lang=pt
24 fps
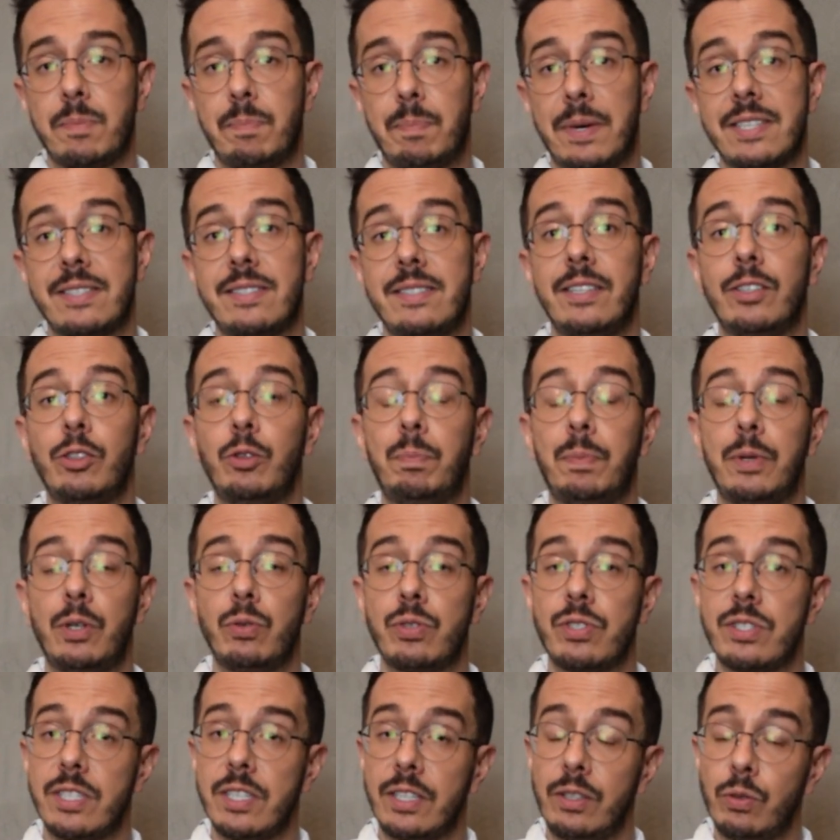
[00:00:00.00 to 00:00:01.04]
Passeando pelo
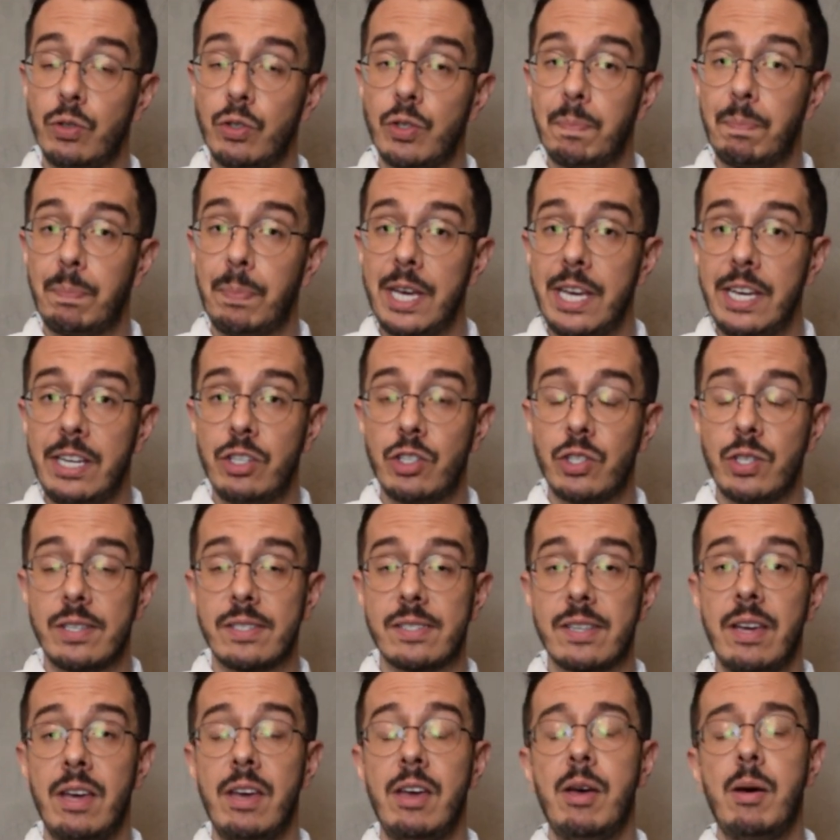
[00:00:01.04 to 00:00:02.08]
signo de
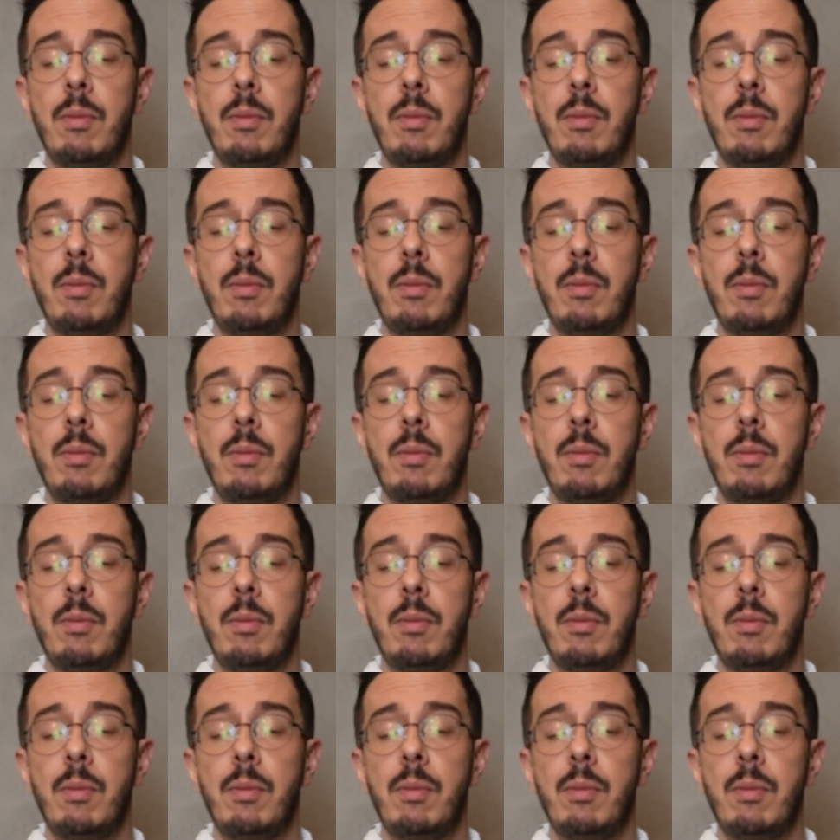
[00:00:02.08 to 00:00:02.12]
Peixes,